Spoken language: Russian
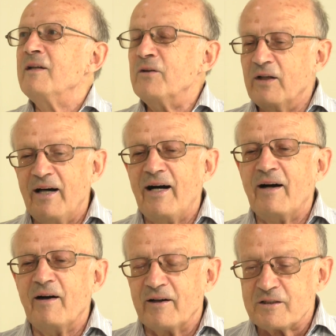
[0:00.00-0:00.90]

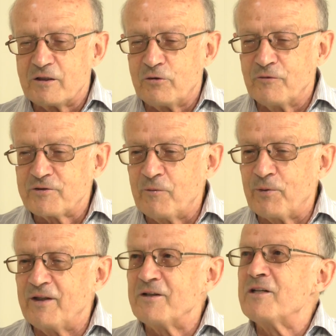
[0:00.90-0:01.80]
На Розыховский
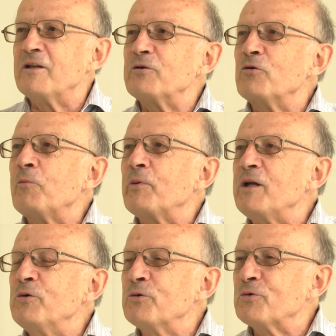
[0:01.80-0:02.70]
продолжал, но придут